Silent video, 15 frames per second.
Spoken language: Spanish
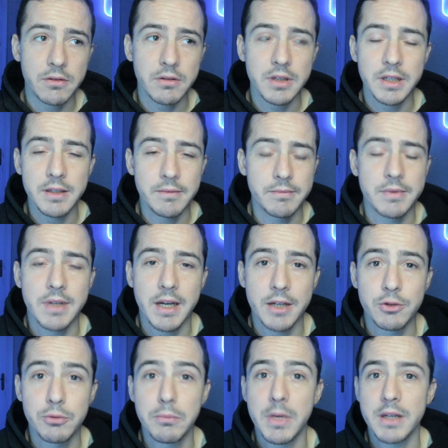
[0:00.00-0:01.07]
que,
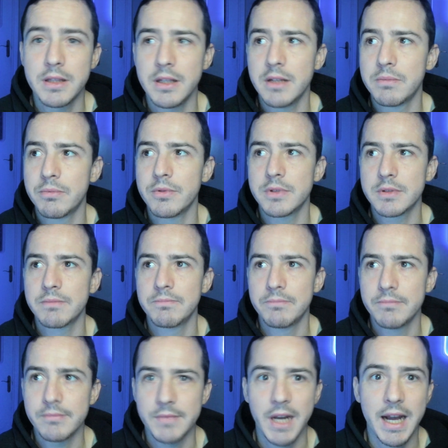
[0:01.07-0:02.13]
Jesús Martínez pues
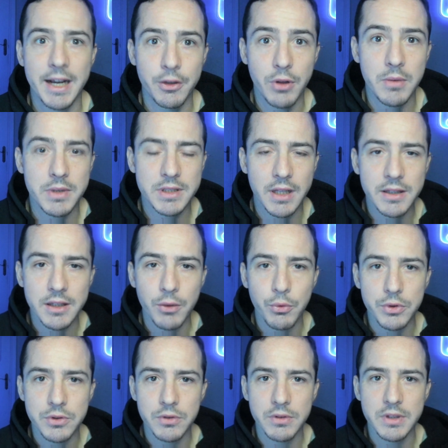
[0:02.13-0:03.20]
ayuda bastante en
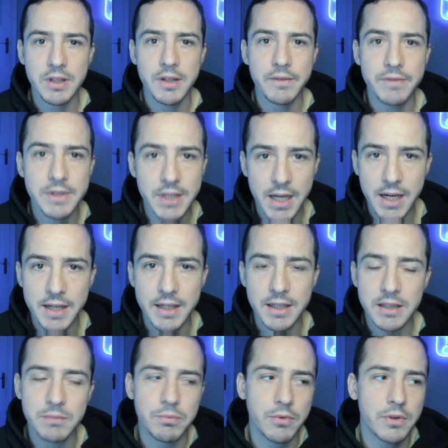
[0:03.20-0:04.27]
cuestión de
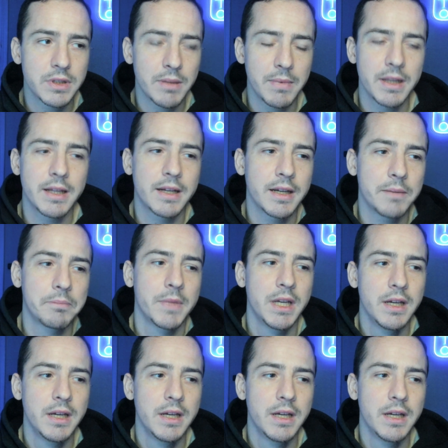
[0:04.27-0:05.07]
fichajes, por el tema de que